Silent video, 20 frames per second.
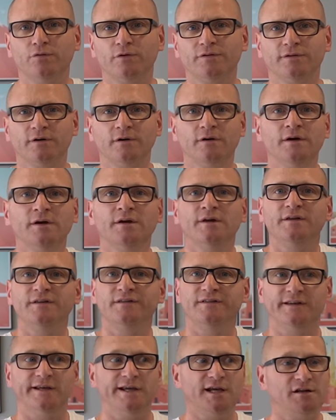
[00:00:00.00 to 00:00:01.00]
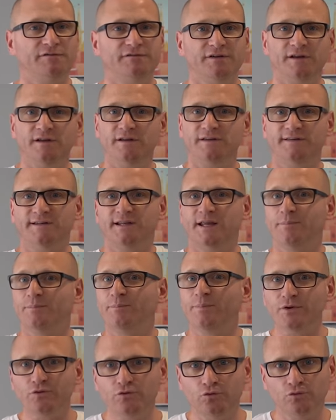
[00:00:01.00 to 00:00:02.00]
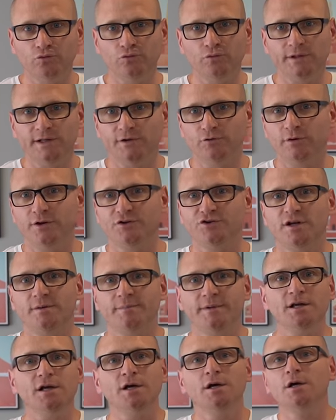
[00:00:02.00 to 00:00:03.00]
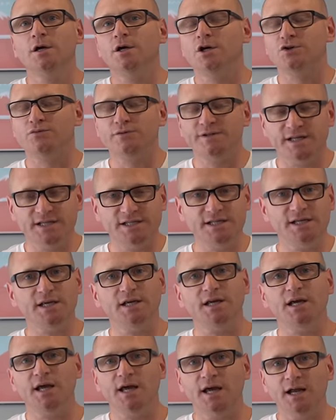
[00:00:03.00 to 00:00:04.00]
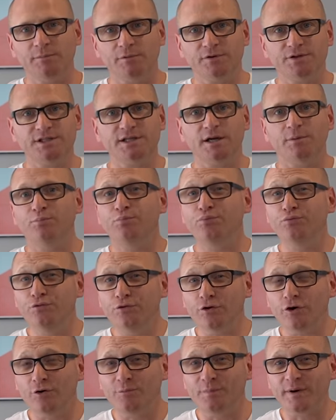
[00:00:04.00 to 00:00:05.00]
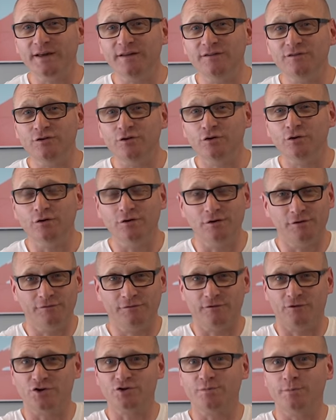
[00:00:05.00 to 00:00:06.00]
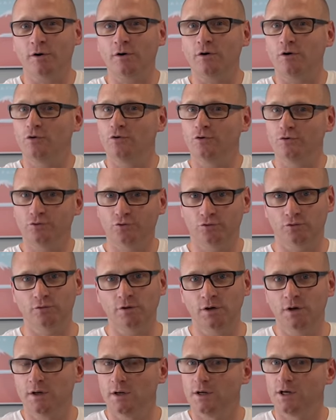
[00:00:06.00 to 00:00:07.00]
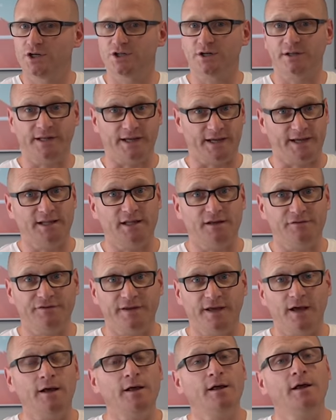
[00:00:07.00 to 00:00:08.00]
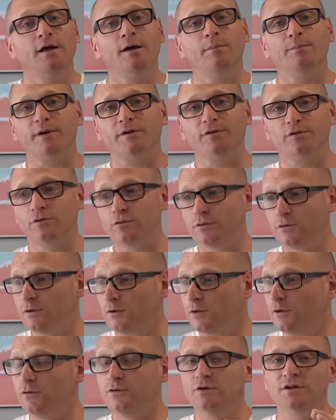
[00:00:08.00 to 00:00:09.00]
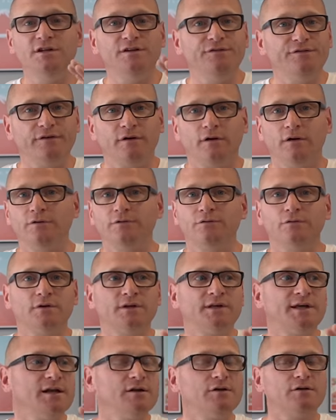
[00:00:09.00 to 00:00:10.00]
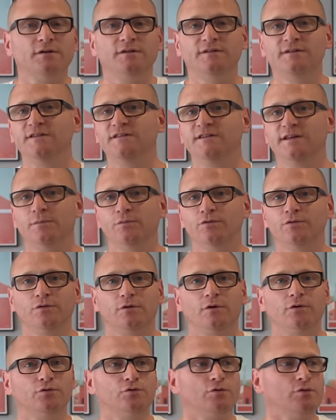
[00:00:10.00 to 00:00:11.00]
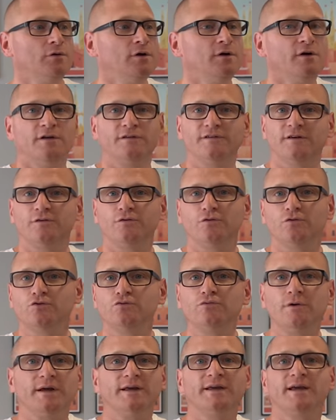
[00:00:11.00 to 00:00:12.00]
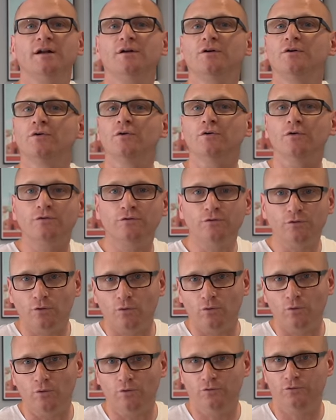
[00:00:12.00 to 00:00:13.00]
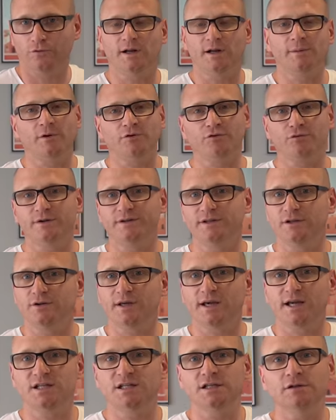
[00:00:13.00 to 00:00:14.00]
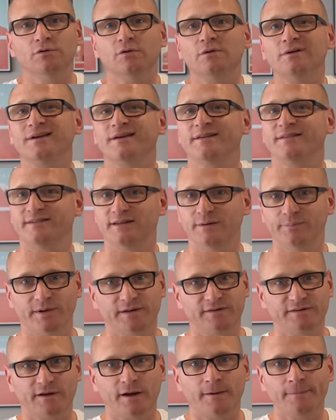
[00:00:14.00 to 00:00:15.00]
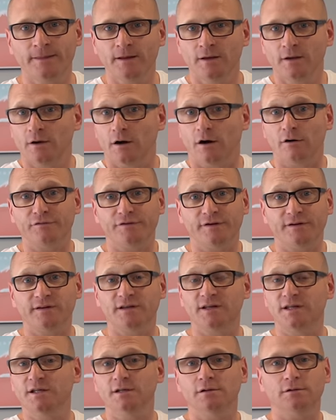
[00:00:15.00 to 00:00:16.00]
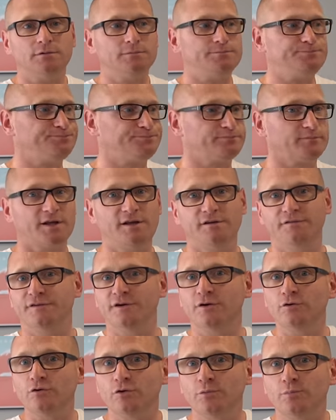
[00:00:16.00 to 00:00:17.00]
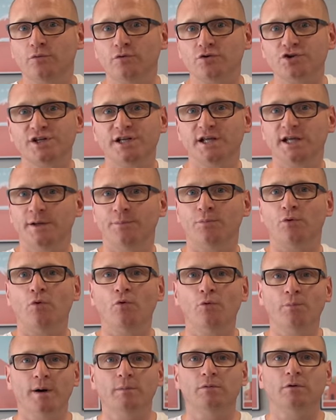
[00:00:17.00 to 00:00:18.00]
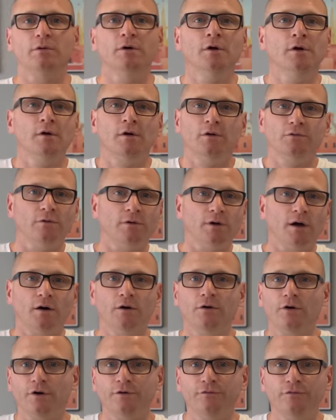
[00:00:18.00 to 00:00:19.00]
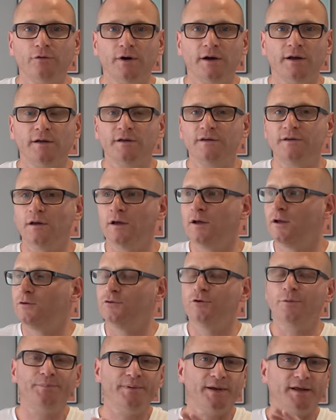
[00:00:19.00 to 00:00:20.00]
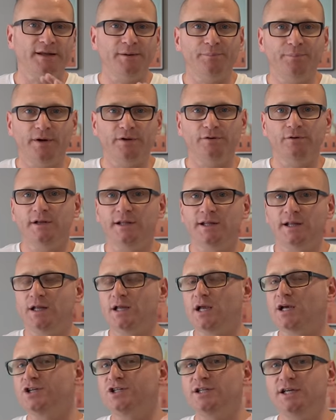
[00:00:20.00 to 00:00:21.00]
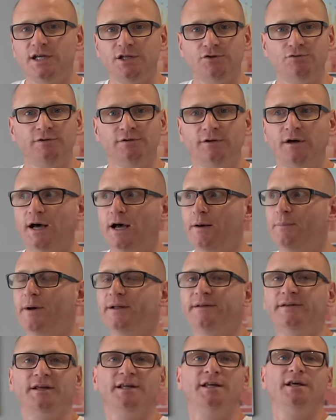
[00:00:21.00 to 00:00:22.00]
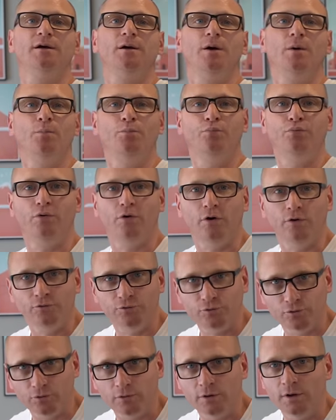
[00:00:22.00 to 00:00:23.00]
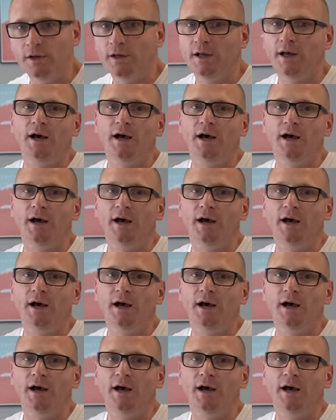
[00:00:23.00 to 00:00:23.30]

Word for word: 1,9%, c'est élevé, ce qui n'est pas du tout les taux actuels. Mais je vous ai dit également dit à plusieurs reprises que franchement, le taux, j'en ai rien à faire parce qu'une différence de quelques dixièmes sur un taux, ça se joue à quelques euros la mensualité de crédit, donc ce n'est pas ça en fait euh, qui, fait que le projet est bon ou pas bon. Donc encore une fois, ne perdez pas de l'énergie et du temps à batailler pour un taux,